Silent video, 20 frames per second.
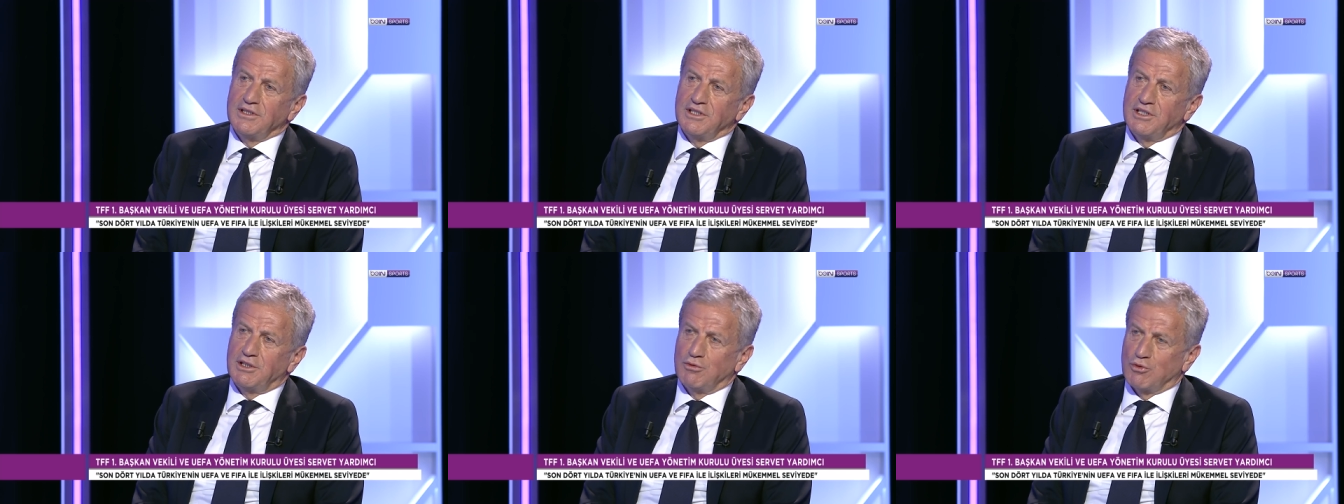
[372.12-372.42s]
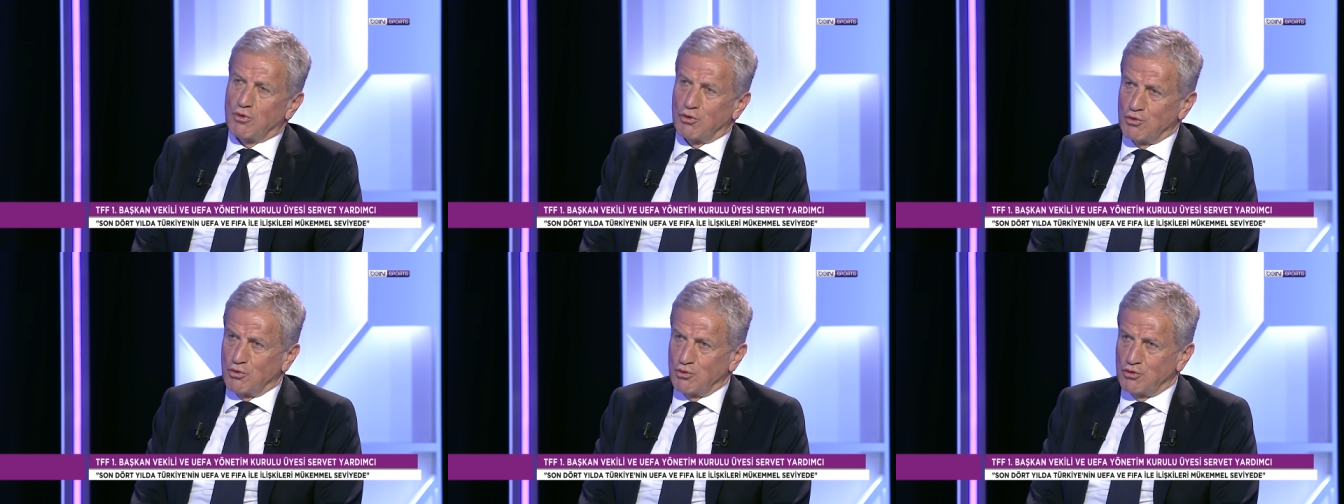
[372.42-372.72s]

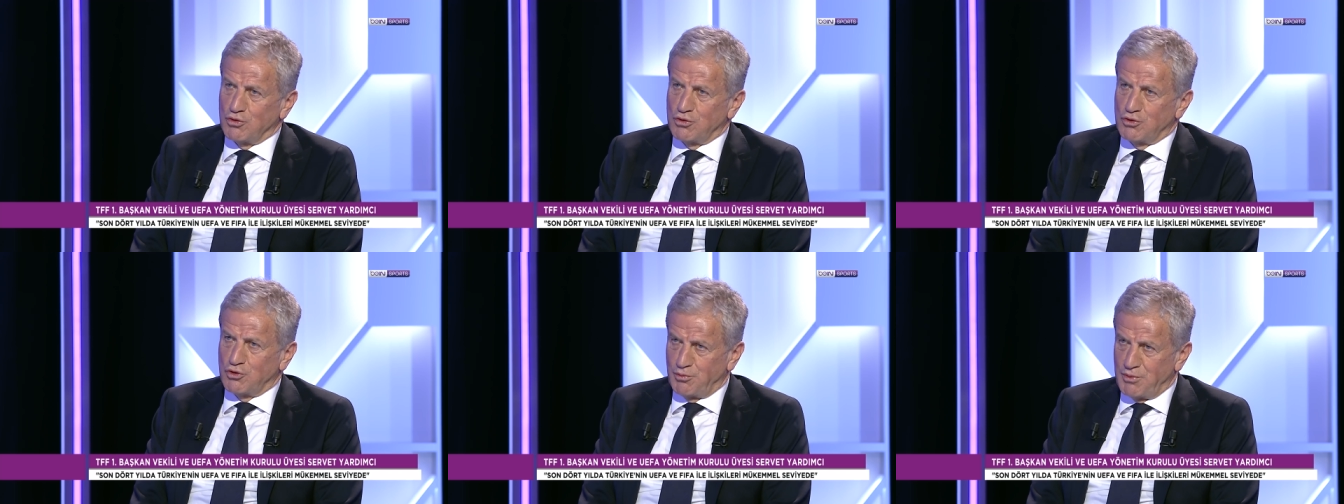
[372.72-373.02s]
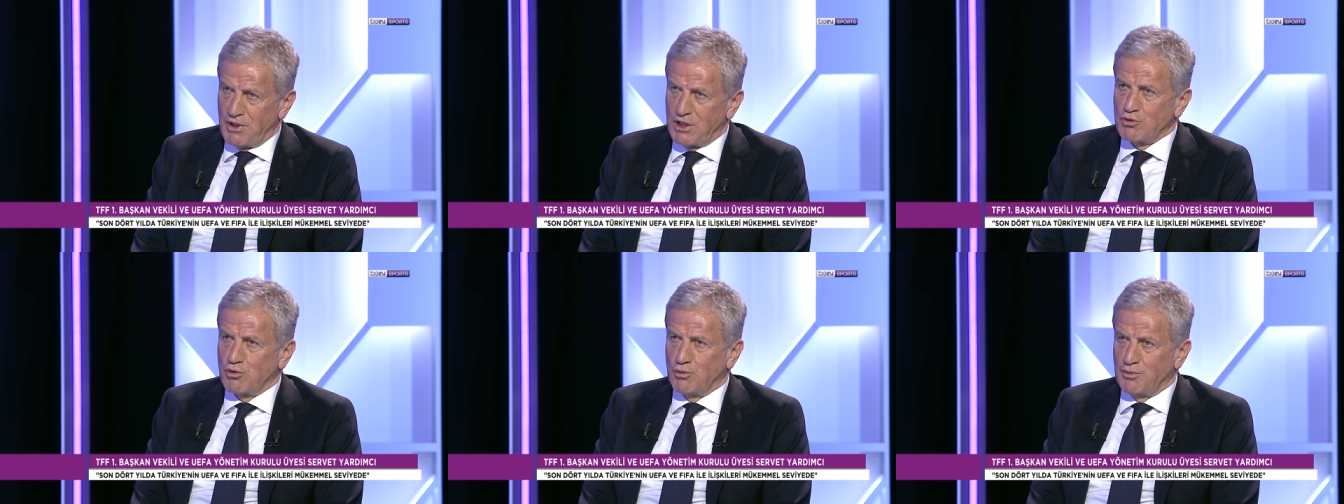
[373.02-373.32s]
2019
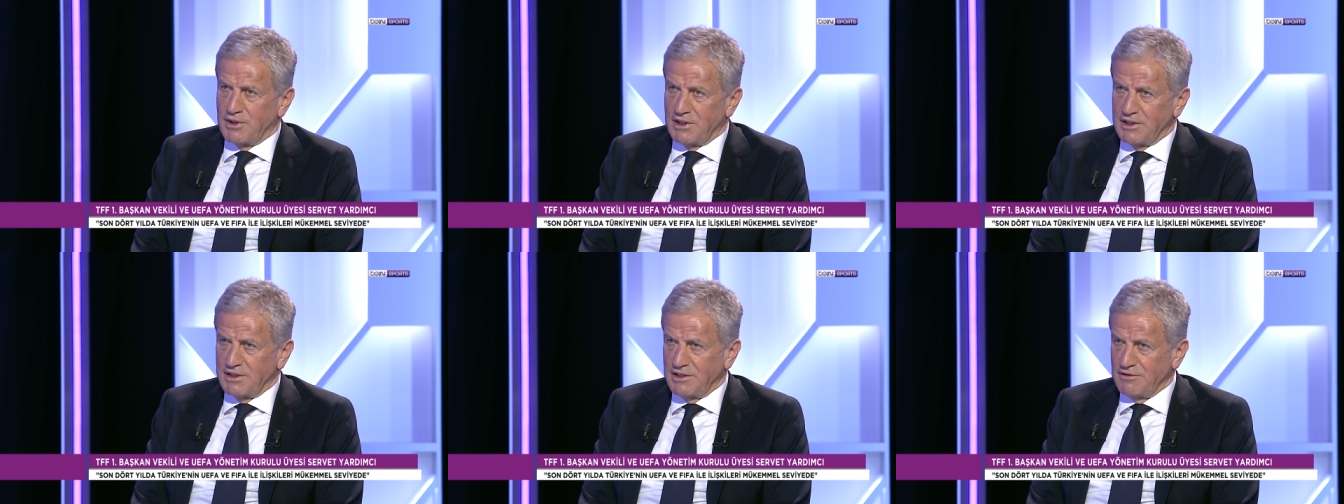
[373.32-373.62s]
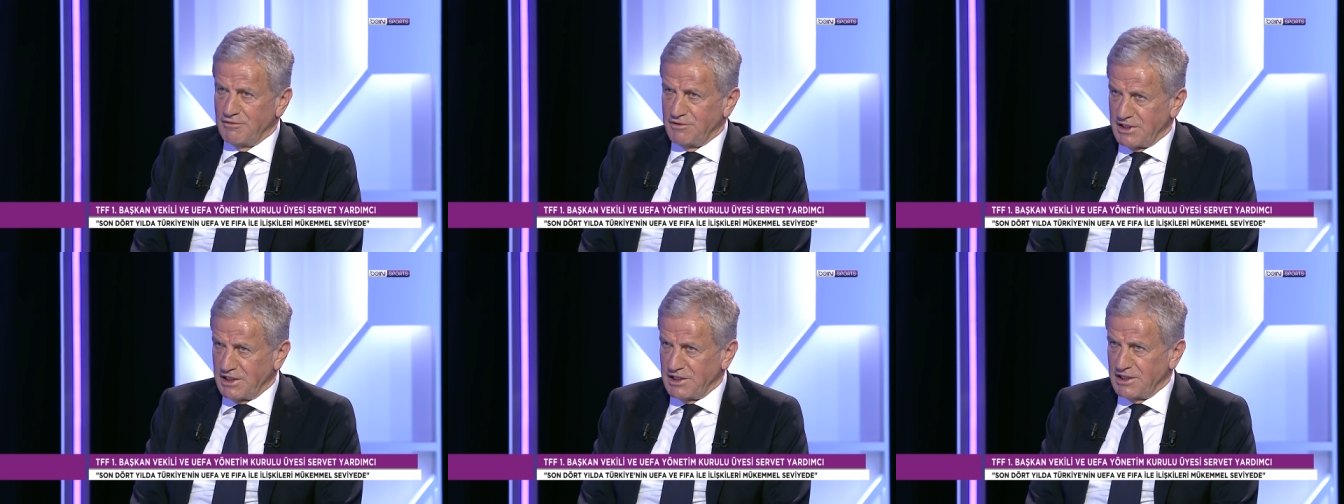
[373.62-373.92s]
Süper Kupa
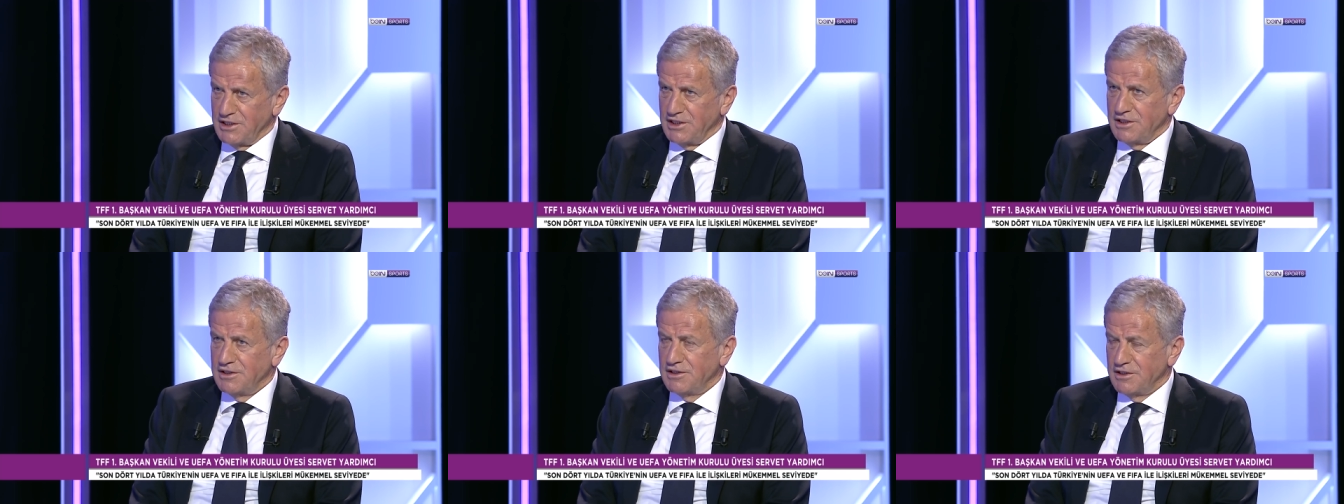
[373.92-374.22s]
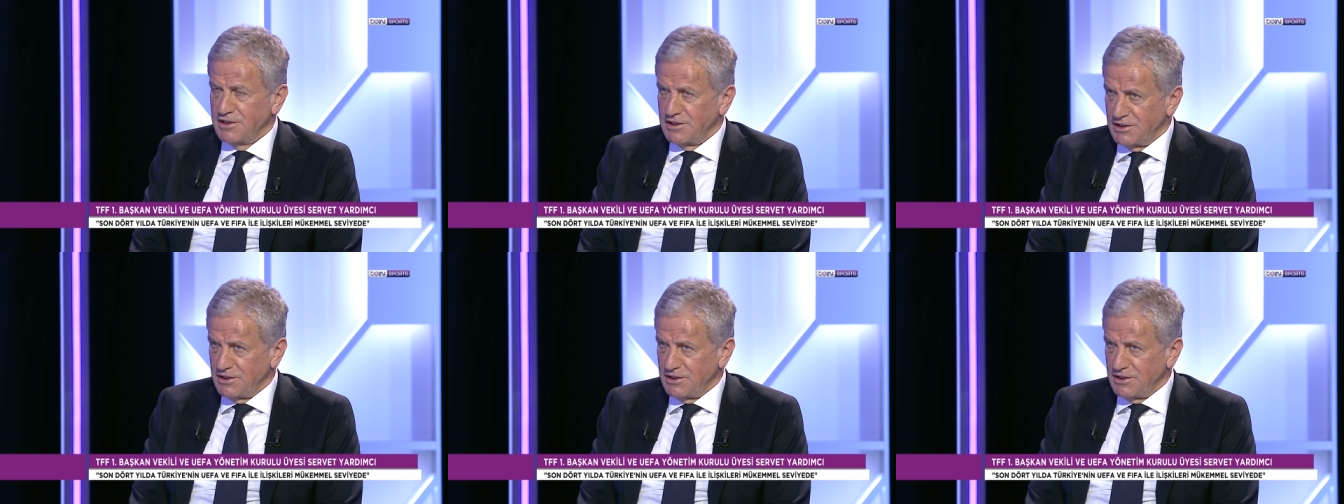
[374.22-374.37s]
finalini